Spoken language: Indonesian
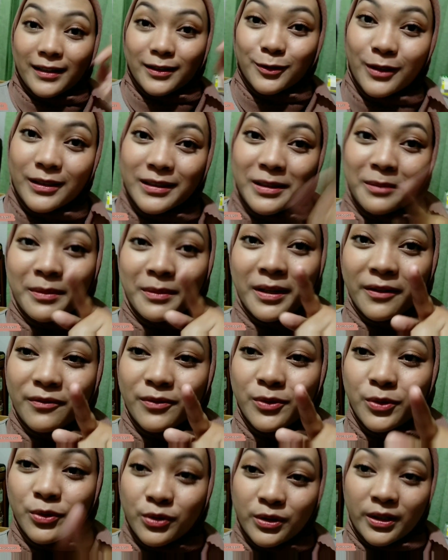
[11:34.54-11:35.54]
yang suka sama
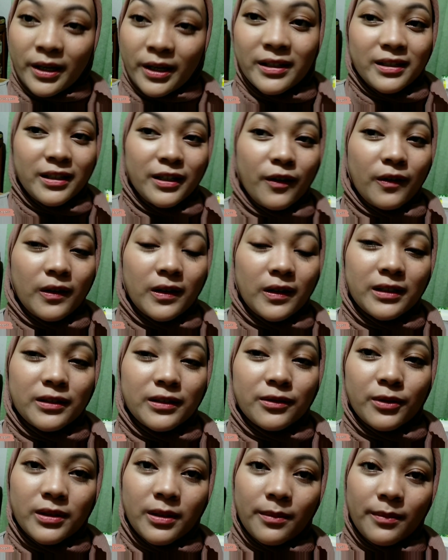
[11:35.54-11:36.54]
reviewnya. Jadi kalau kalian
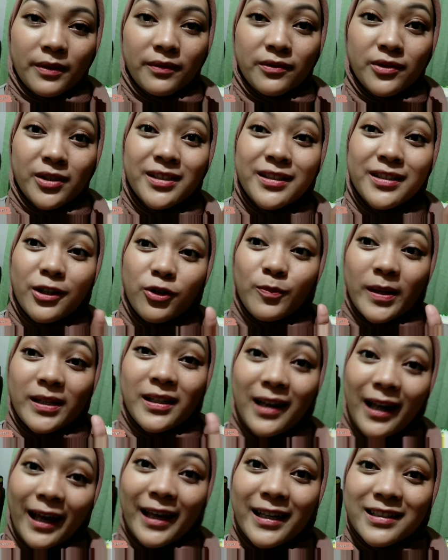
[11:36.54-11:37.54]
suka sama reviewnya jangan lupa
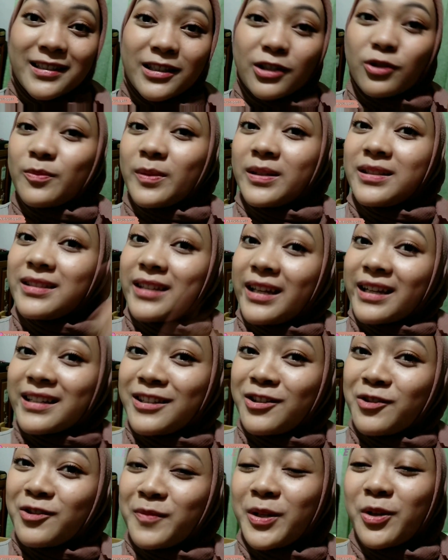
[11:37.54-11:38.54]
di like, jangan lupa di share,
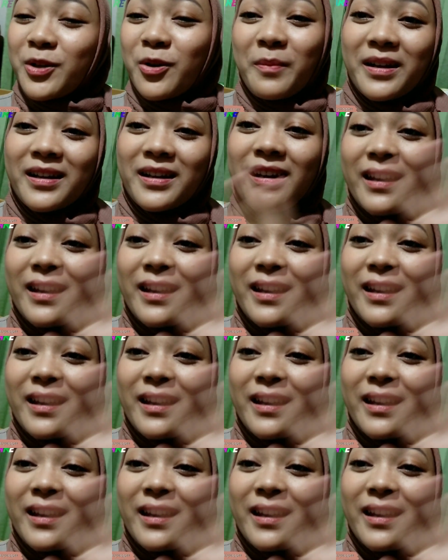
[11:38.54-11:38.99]
jangan lupa di komen,